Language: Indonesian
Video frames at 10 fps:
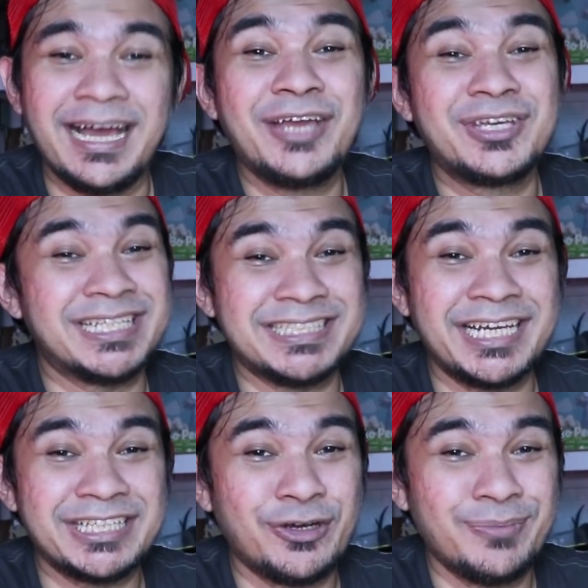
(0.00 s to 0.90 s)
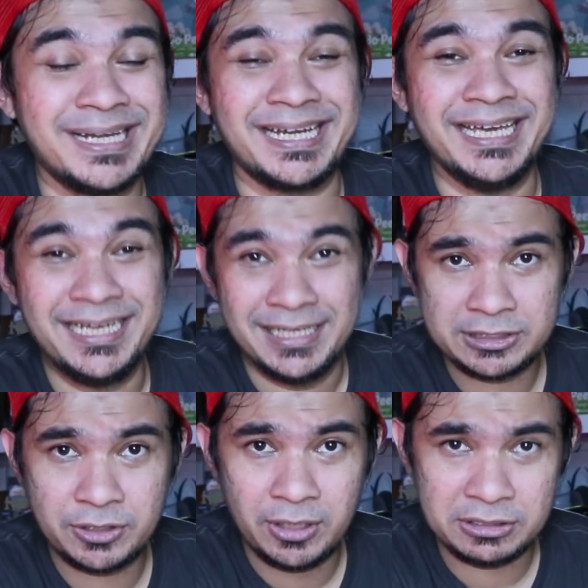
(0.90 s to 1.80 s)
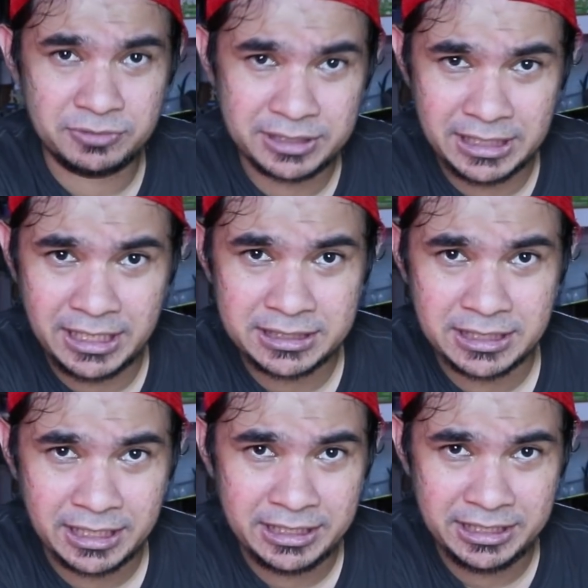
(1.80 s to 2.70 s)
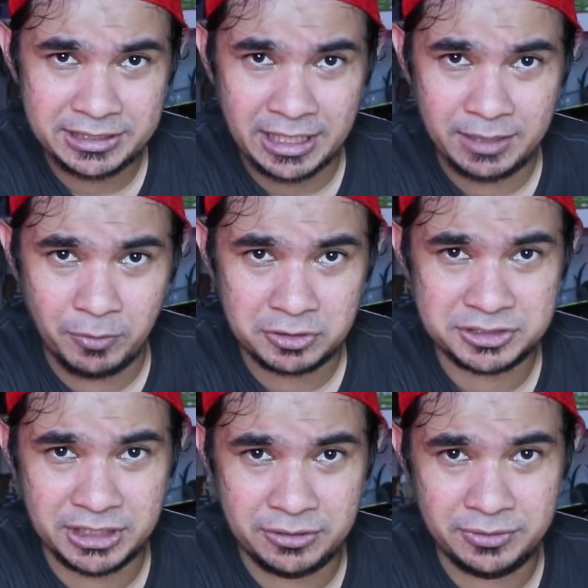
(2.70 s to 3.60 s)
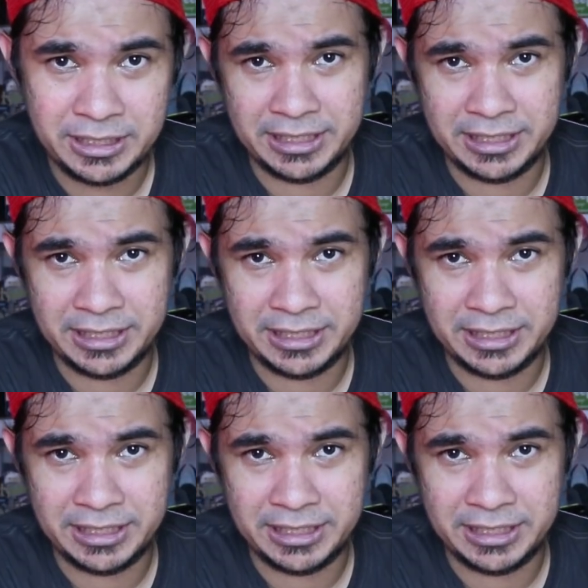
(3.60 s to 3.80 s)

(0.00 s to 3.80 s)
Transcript: ayo kita cari tahu bareng ya let's go langsung kita lihat dari detail boxnya dulu